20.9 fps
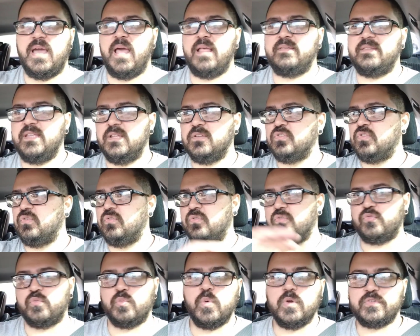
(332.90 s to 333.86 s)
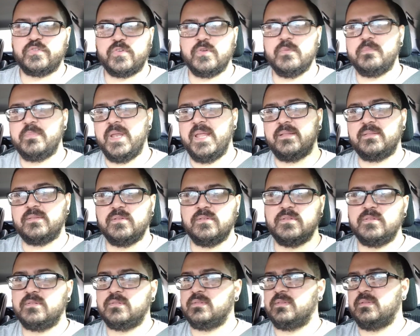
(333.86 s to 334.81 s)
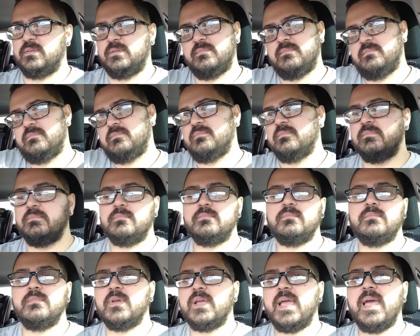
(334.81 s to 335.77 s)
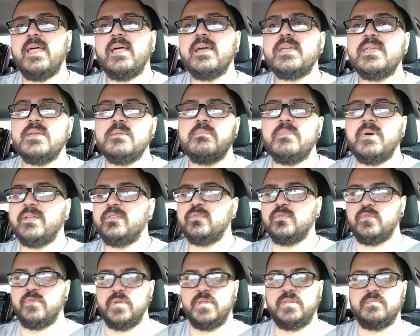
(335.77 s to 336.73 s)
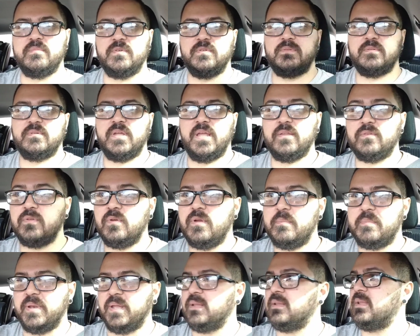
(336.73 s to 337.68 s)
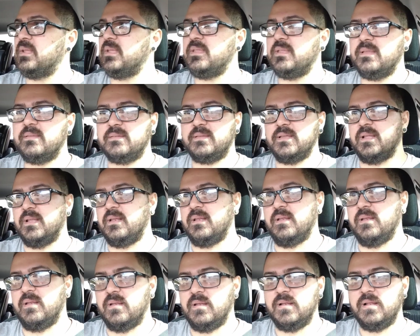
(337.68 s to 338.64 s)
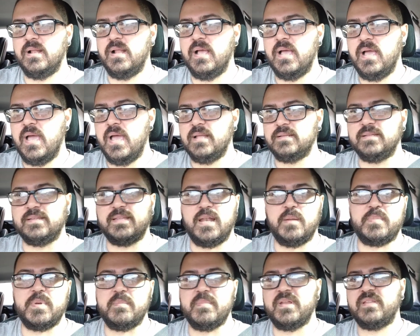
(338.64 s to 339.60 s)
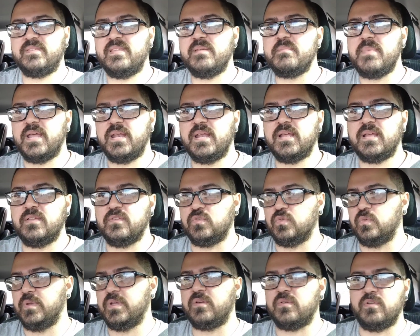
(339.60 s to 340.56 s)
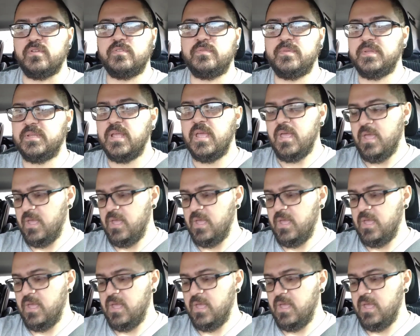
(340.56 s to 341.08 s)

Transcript: haciendo los bots completos, cada quien va a su ritmo. Eso lo aprendí desde el desde la primera semana que estuve en CrossFit.